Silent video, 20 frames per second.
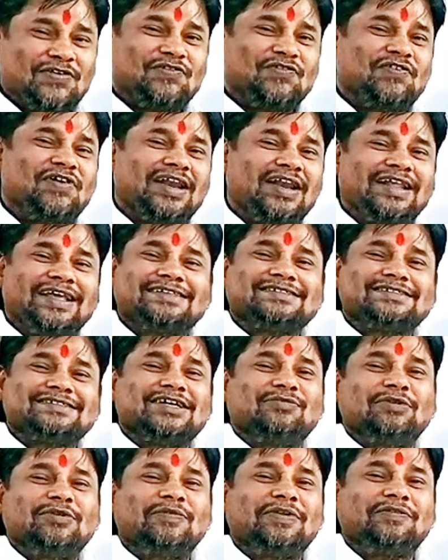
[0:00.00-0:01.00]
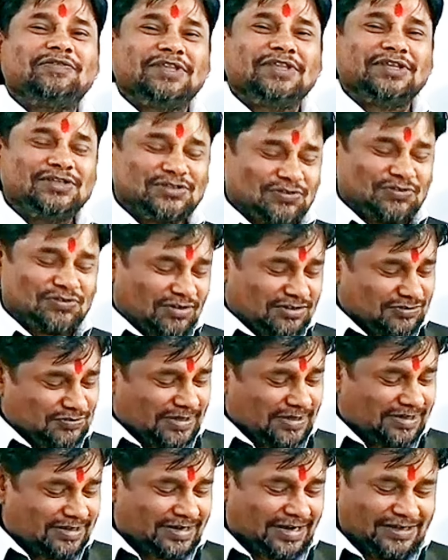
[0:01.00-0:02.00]
వాళ్ళ ఎగ్జాంపుల్ మనం తీసుకోవచ్చు
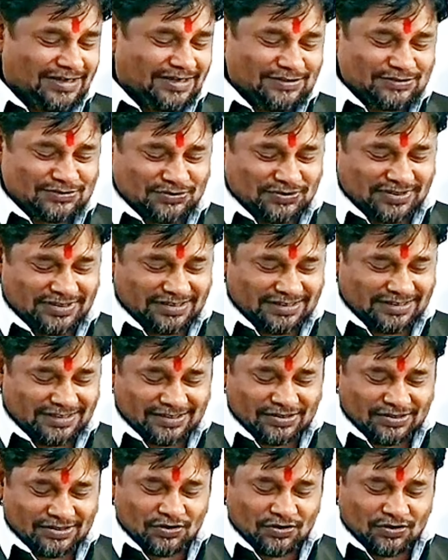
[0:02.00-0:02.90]
మనకు రైట్స్ ఉన్నాయని